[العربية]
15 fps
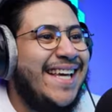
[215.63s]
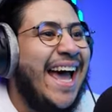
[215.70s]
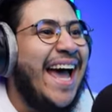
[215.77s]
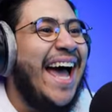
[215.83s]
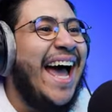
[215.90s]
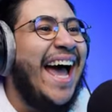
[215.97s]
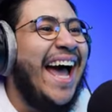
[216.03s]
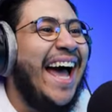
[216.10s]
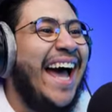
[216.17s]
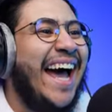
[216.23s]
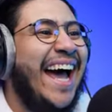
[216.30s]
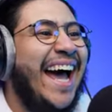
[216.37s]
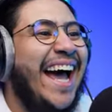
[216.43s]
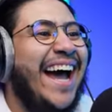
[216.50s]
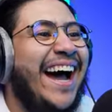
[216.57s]
يا
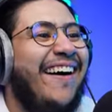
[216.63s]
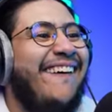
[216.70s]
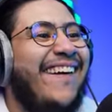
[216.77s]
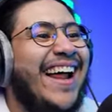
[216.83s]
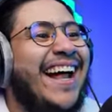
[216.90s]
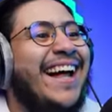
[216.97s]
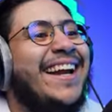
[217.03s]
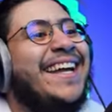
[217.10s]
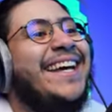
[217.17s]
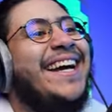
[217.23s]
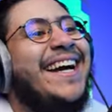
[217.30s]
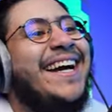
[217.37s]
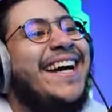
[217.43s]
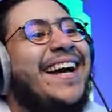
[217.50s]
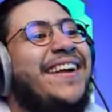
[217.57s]
اول حركه يا
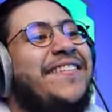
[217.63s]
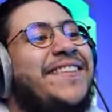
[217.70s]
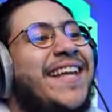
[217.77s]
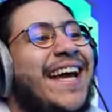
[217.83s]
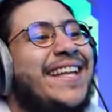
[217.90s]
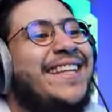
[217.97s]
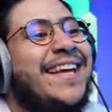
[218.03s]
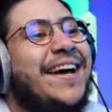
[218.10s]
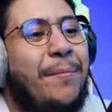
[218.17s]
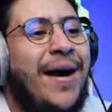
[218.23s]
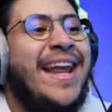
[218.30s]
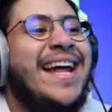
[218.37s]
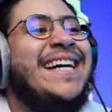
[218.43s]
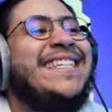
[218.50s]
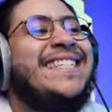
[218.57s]
عيال فتحتها ما
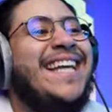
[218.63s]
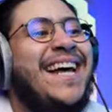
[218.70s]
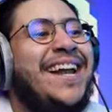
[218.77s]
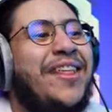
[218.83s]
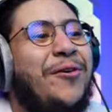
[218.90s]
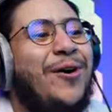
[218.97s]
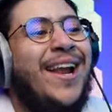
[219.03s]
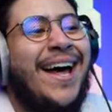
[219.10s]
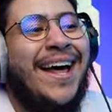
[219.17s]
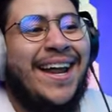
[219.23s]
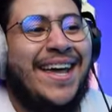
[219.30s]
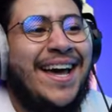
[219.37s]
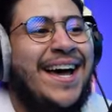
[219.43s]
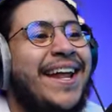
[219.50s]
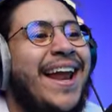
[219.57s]
راح استعرضها ولا
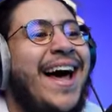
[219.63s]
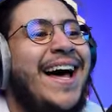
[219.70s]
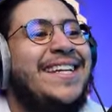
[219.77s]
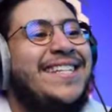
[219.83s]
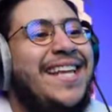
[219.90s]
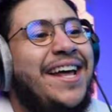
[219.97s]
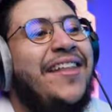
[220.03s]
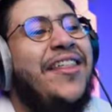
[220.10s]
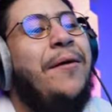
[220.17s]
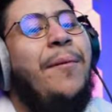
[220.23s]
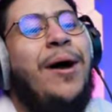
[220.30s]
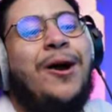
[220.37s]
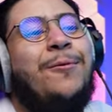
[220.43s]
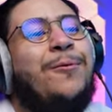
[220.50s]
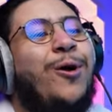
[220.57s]
حركه راح استعرضها
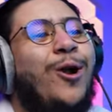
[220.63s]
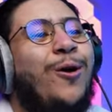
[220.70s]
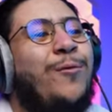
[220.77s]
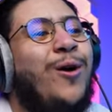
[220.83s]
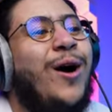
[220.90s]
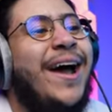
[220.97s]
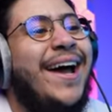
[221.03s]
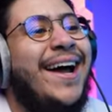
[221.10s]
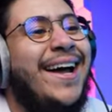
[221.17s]
معكم كل ابوها يا